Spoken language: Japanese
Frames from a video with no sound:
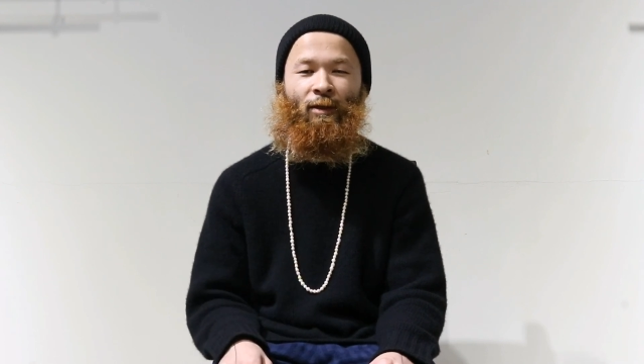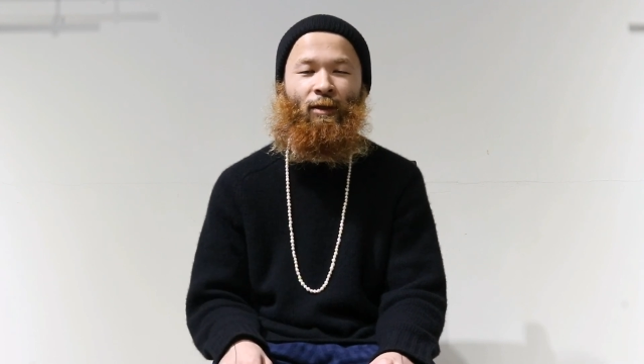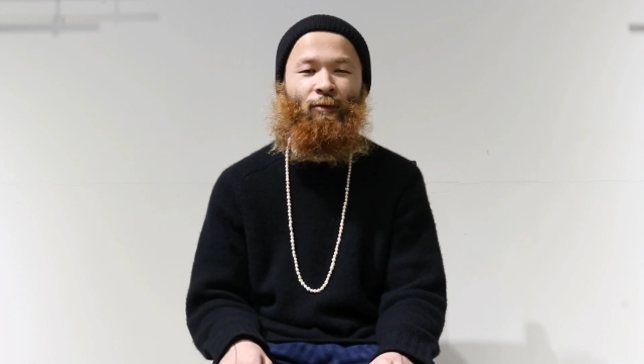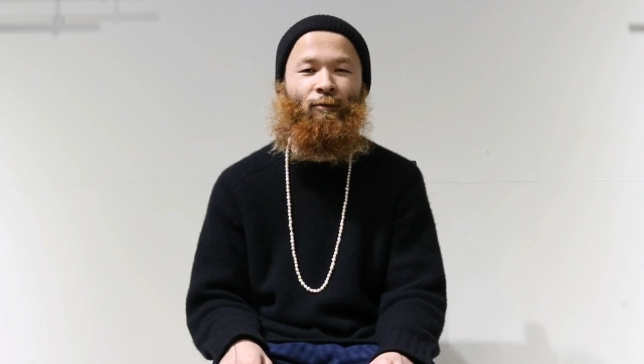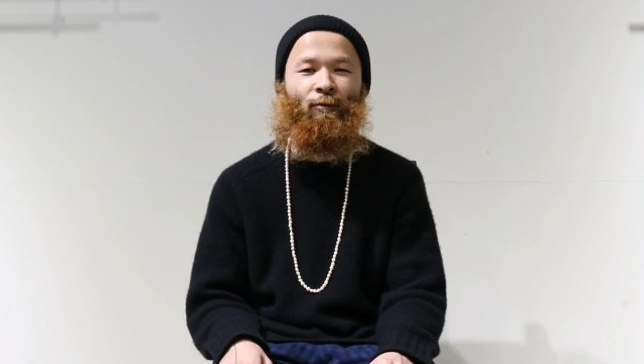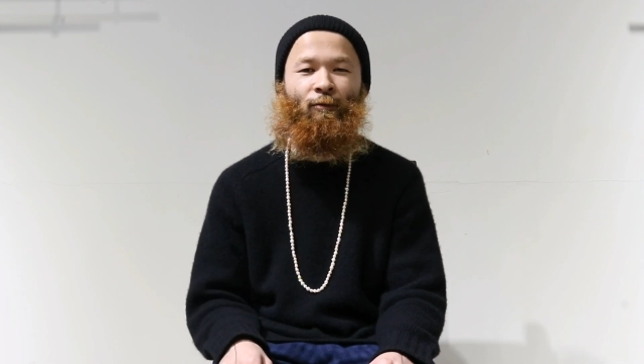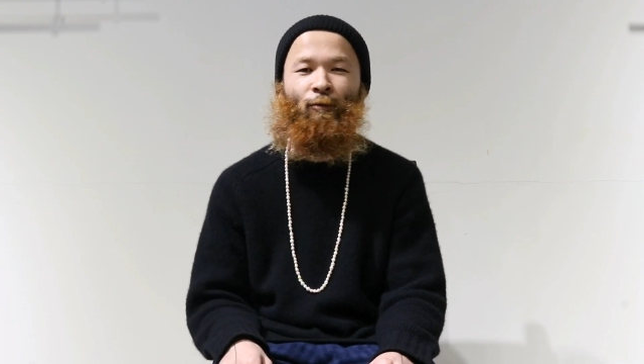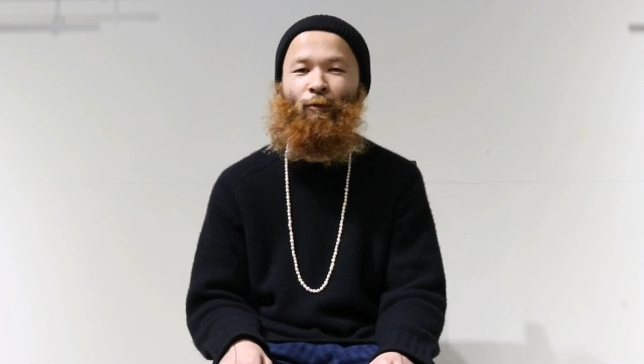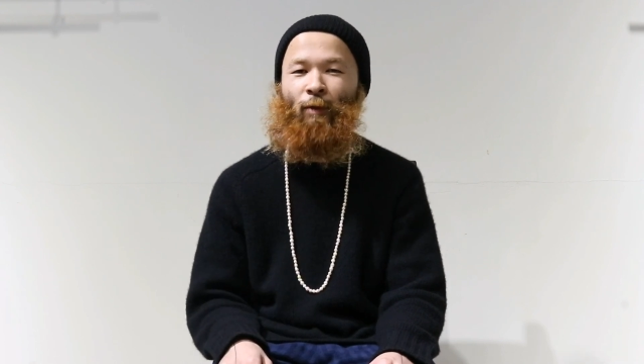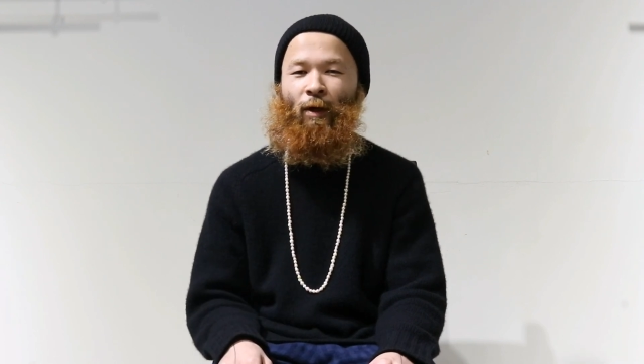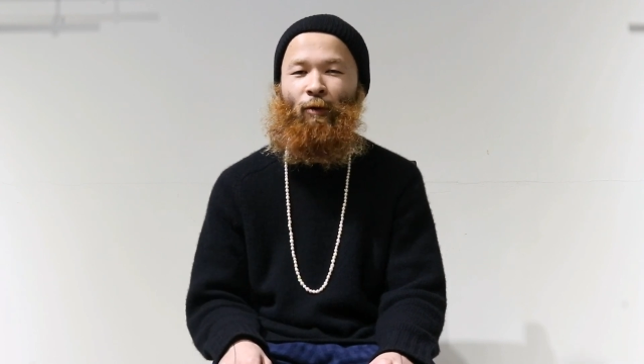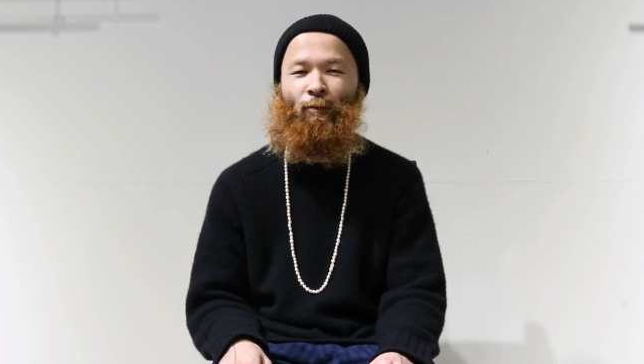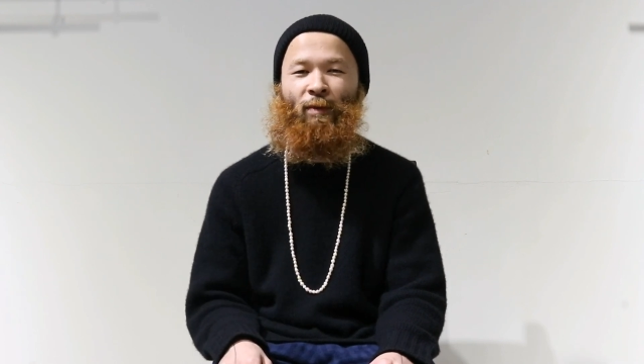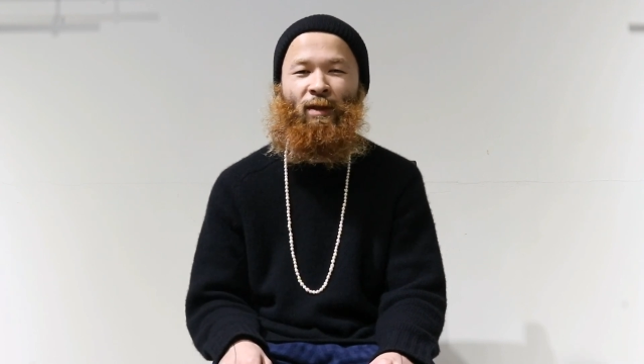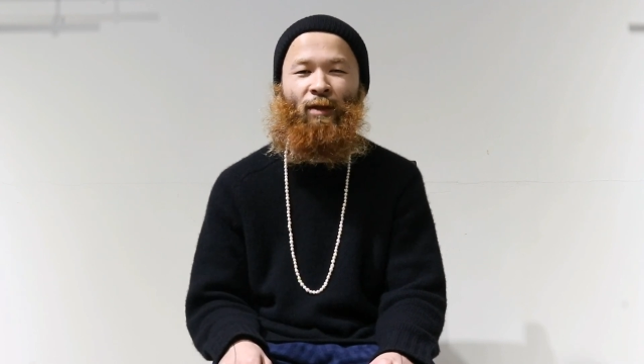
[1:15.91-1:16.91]
試着動
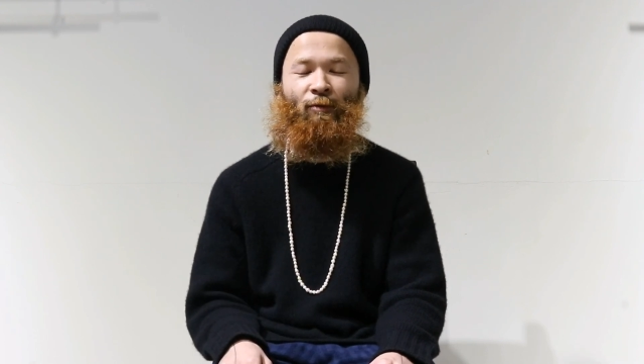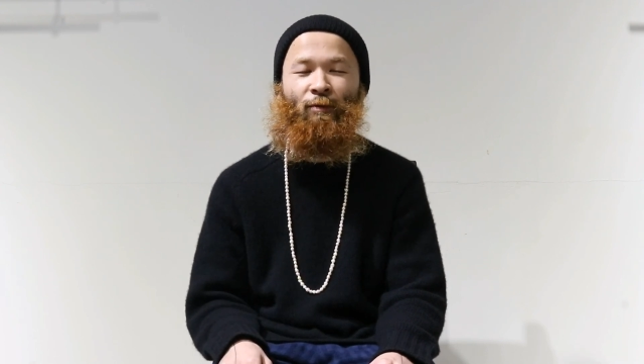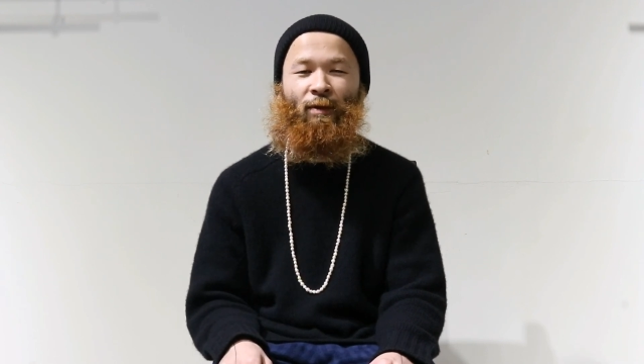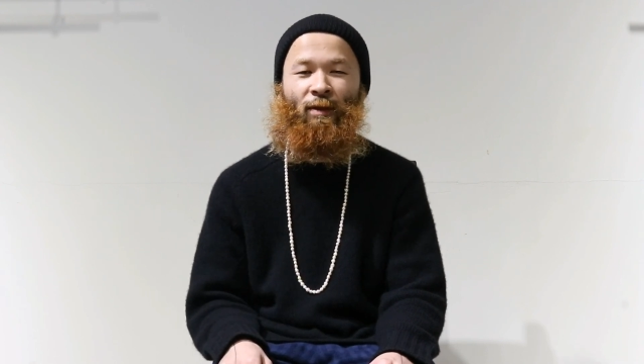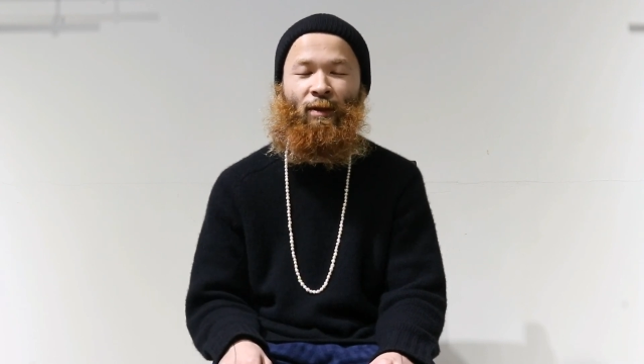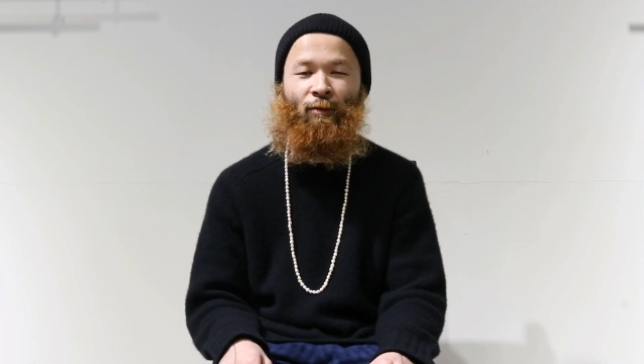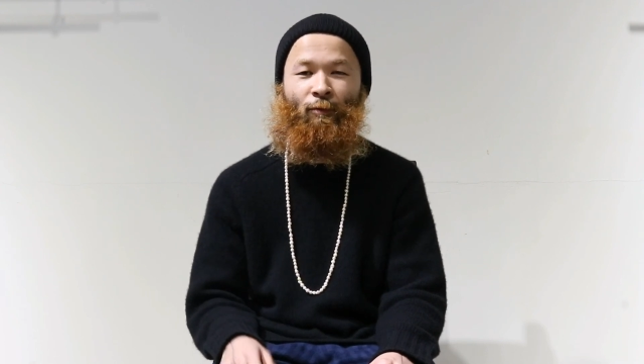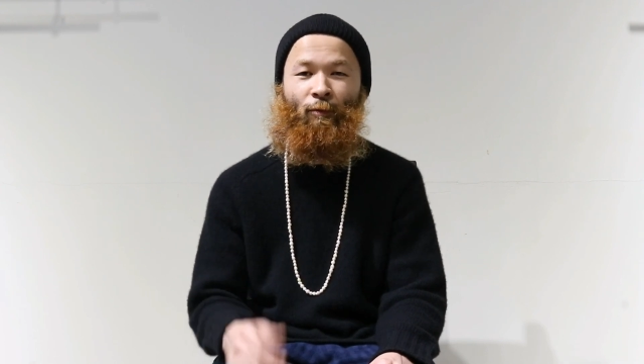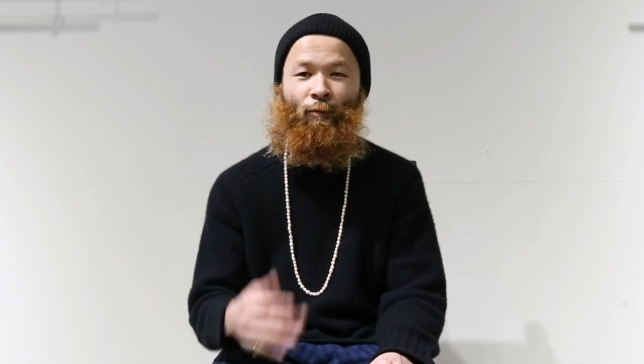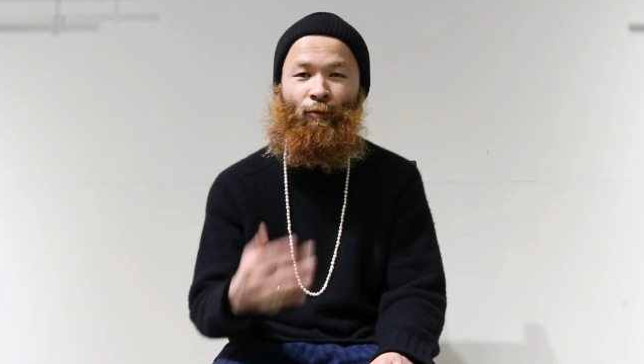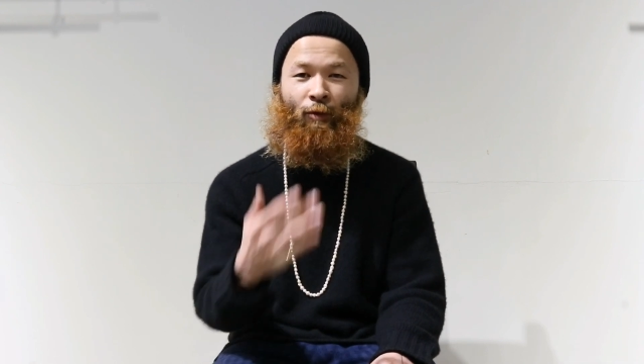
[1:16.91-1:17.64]
画を見せるんですけど、